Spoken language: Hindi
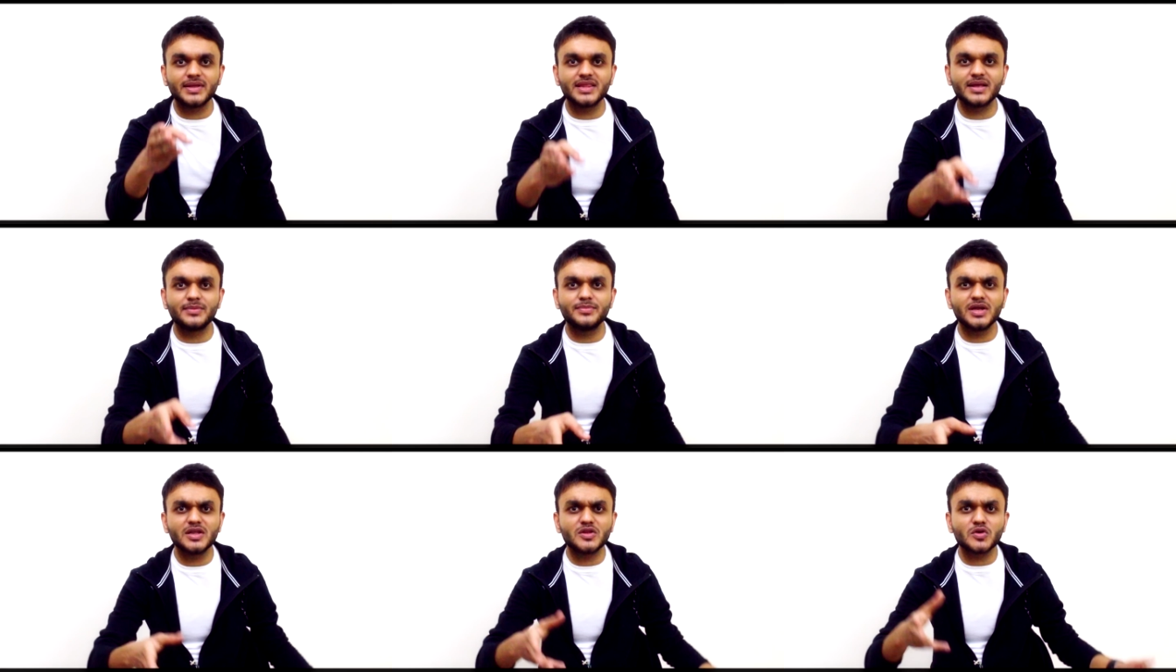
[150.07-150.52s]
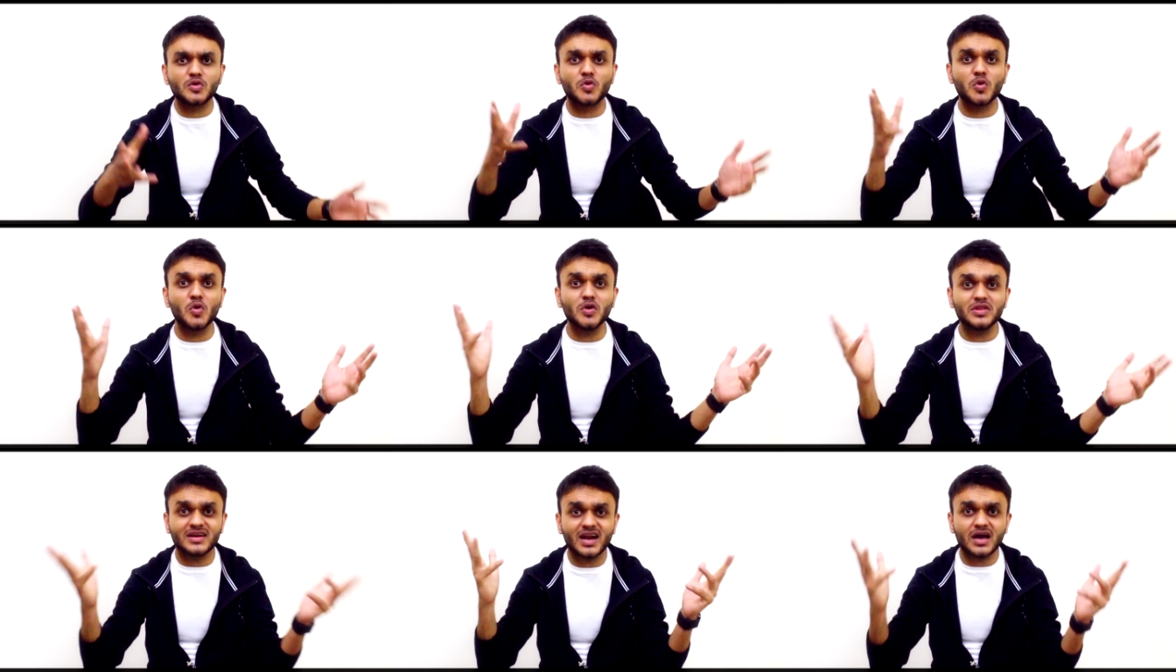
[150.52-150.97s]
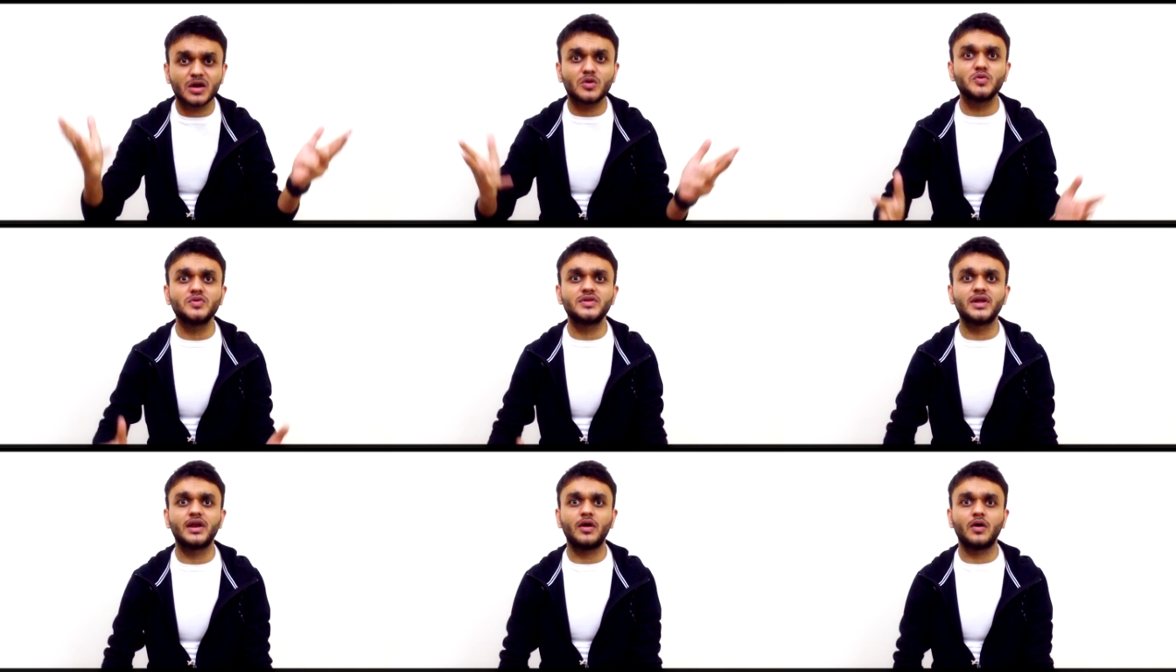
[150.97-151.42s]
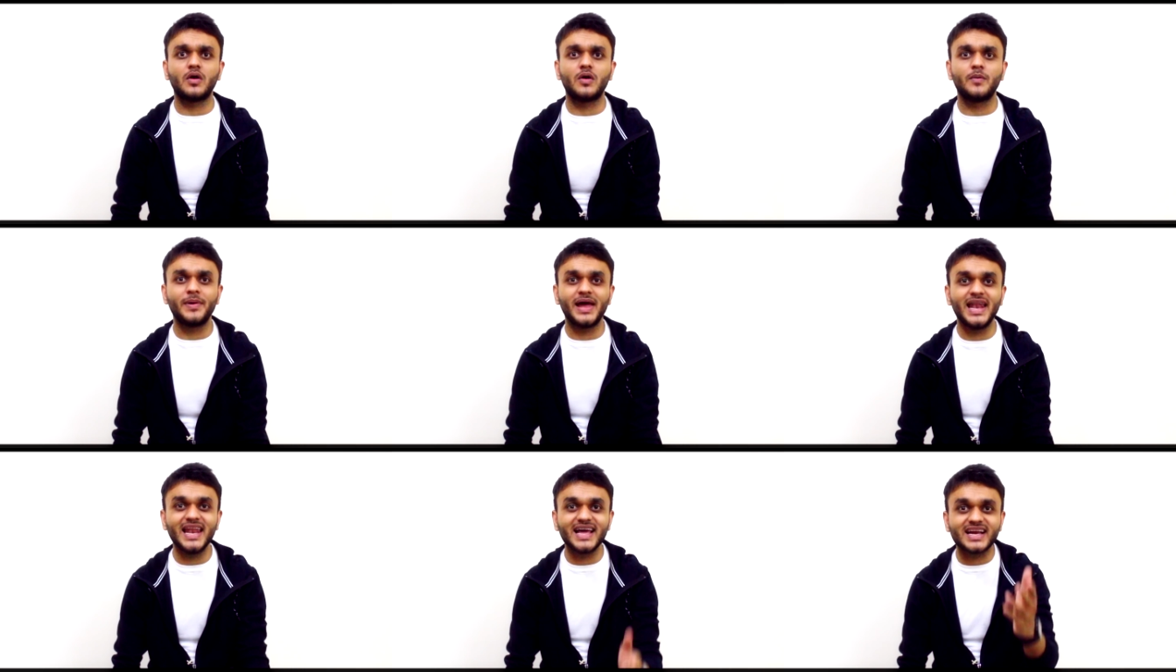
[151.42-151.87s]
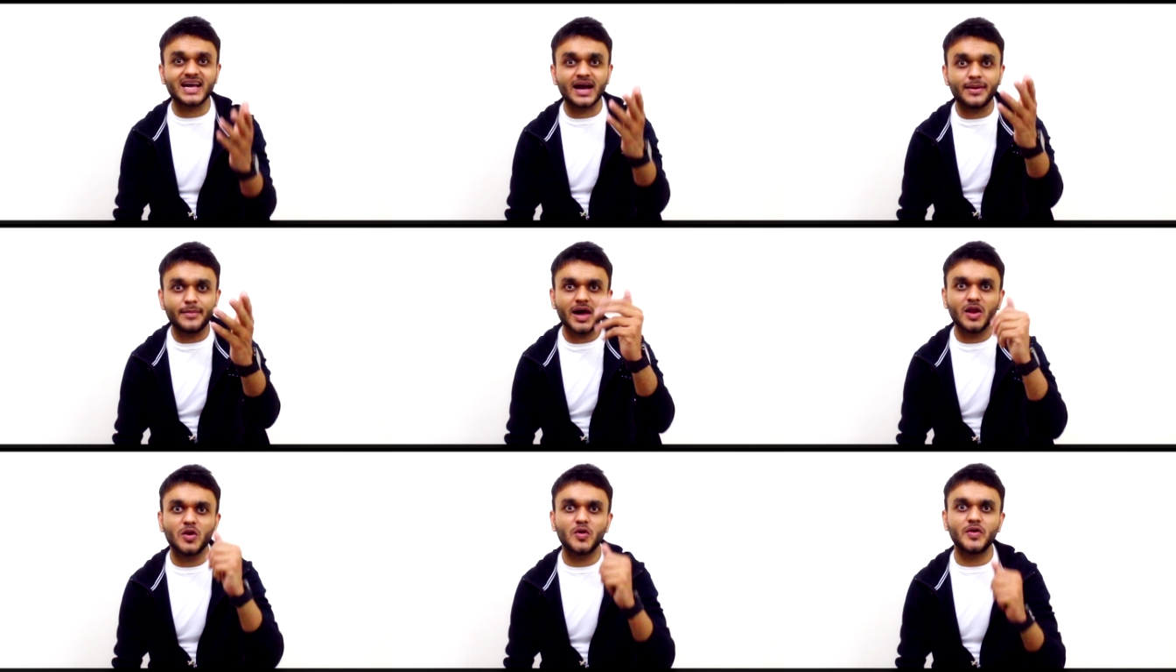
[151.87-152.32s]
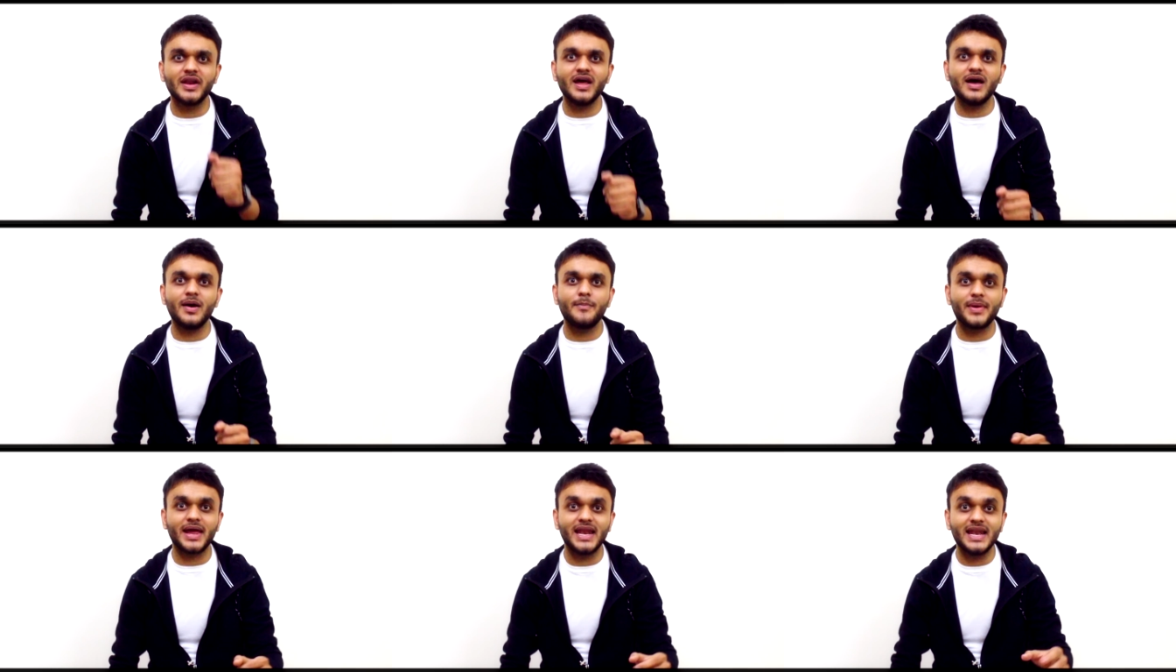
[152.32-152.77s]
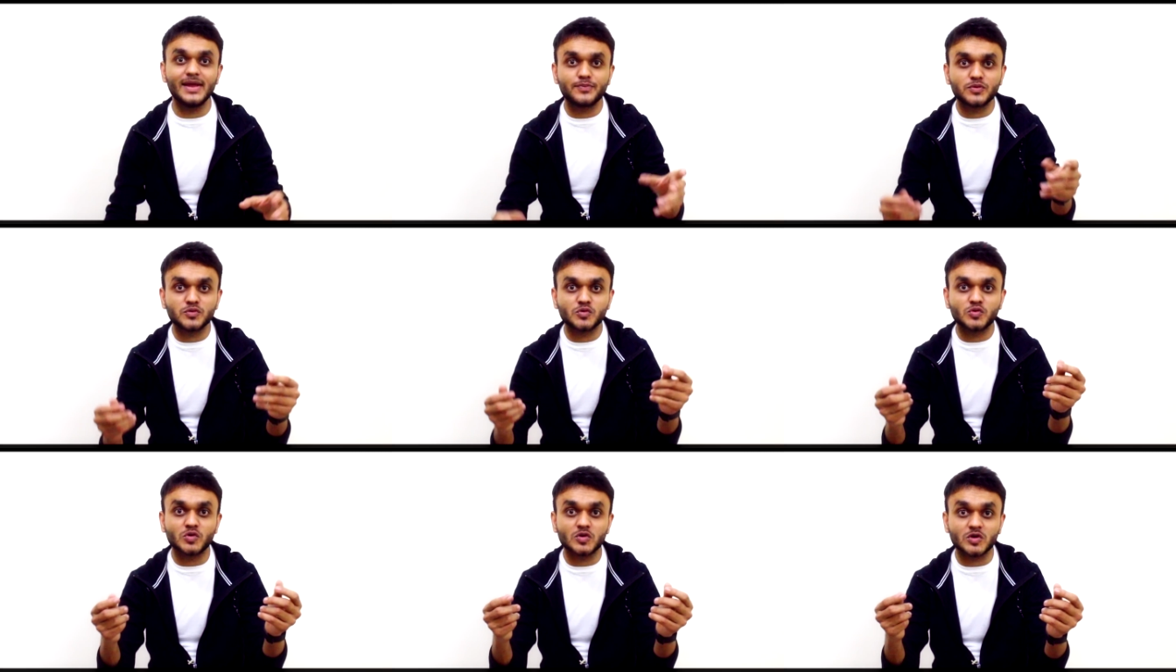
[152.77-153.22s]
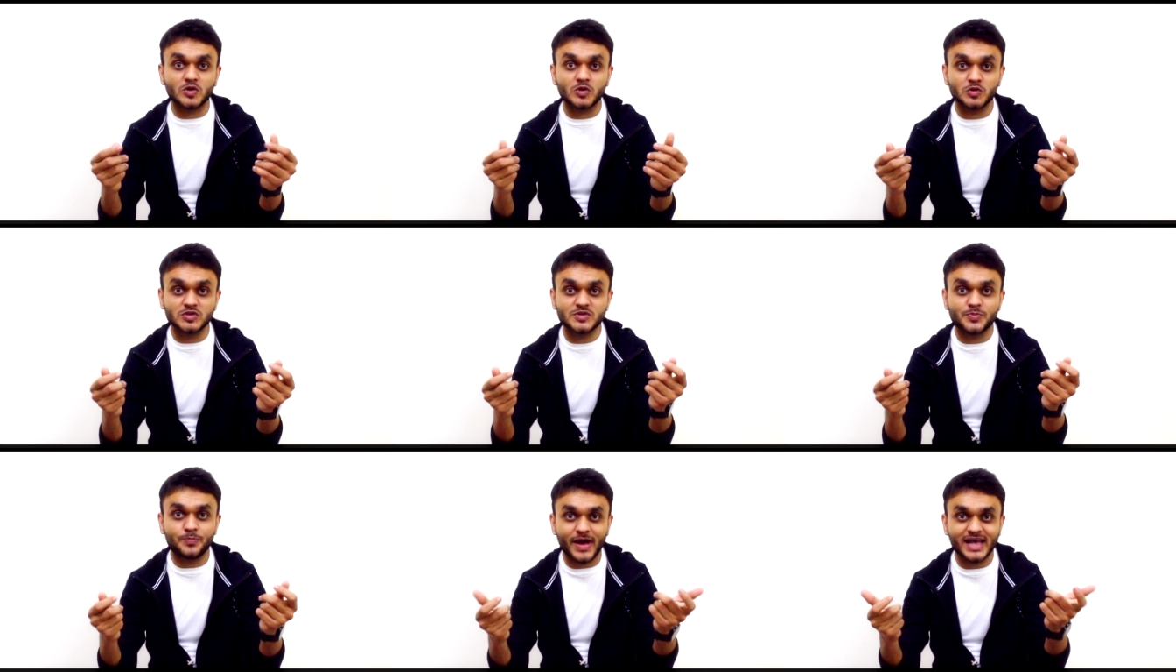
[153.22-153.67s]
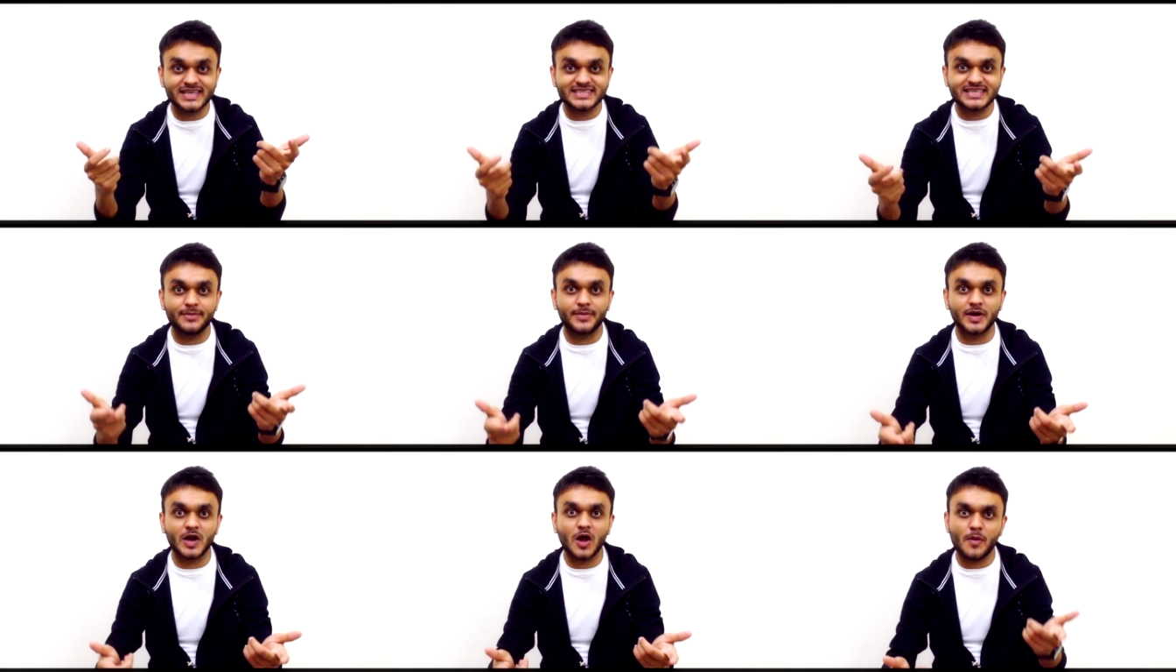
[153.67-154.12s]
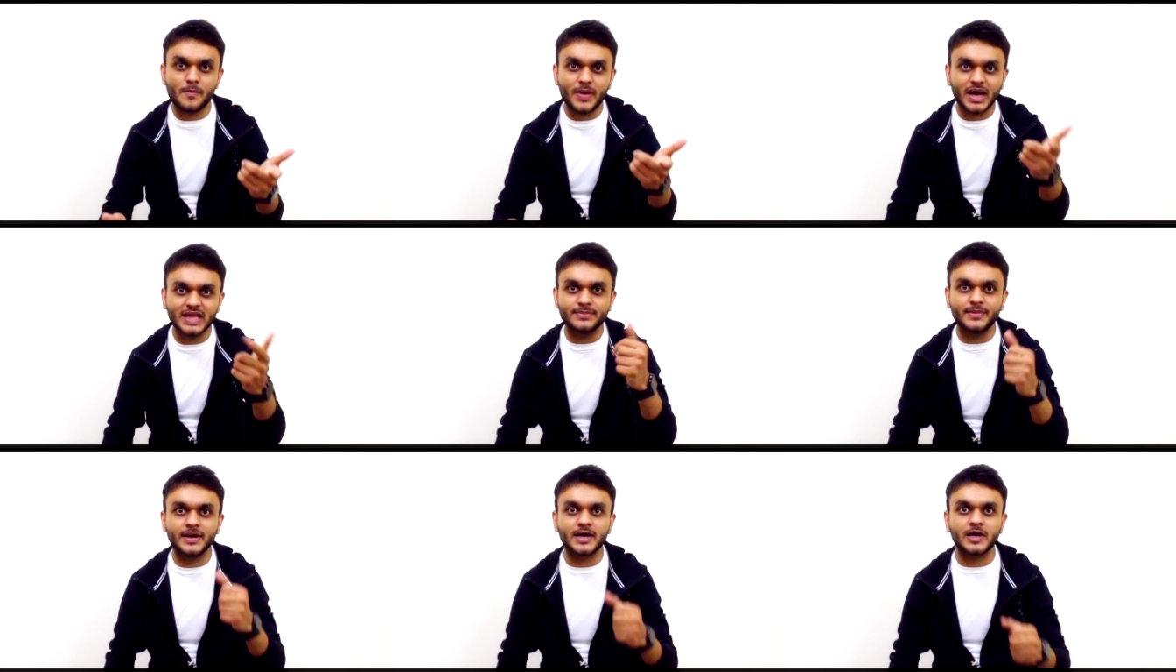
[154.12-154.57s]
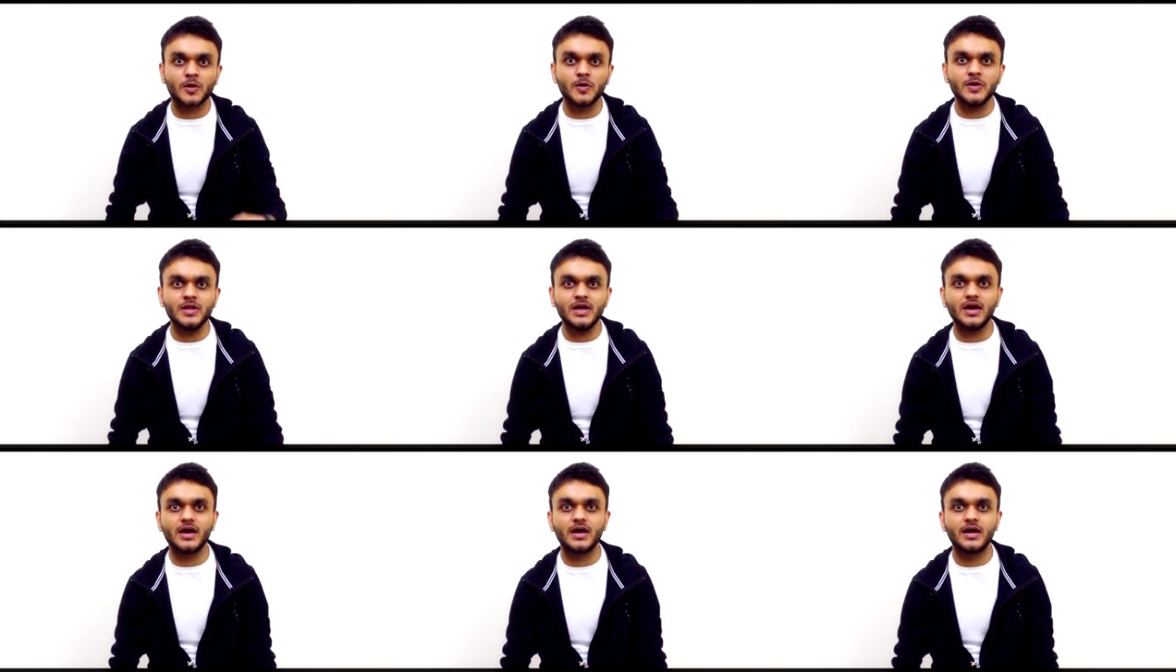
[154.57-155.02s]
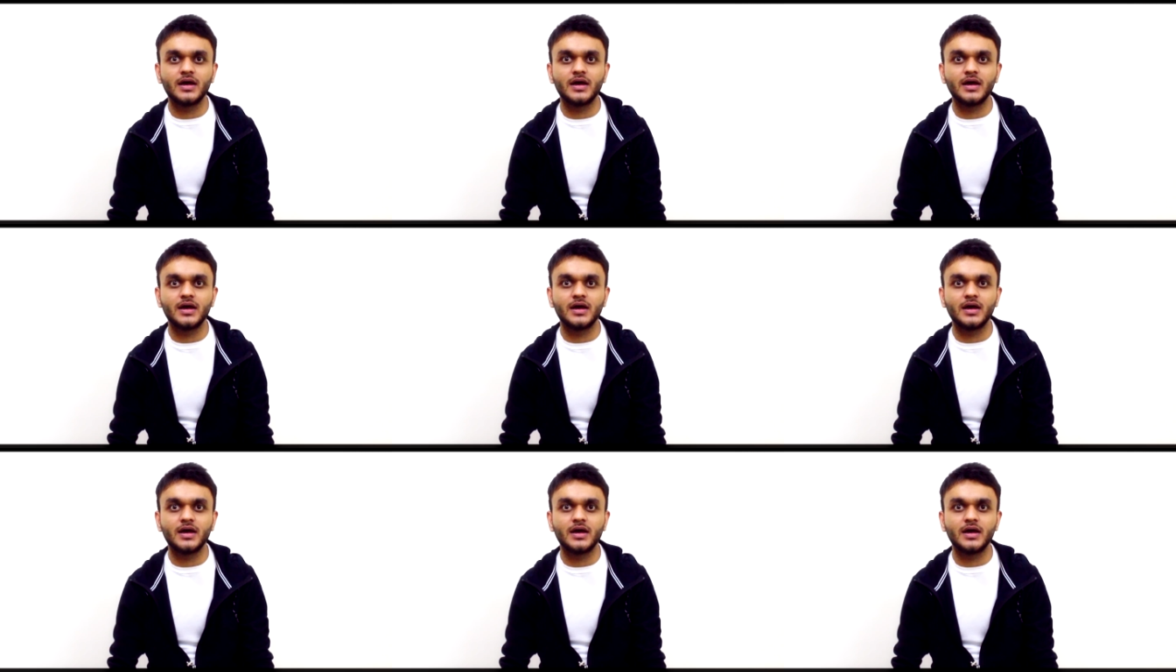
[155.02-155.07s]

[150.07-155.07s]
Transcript: तुमने तो क्यों इतना कूद रहे हो पहले कमा लो ना पहले कुछ पैसे बनाओ बाद में करो ना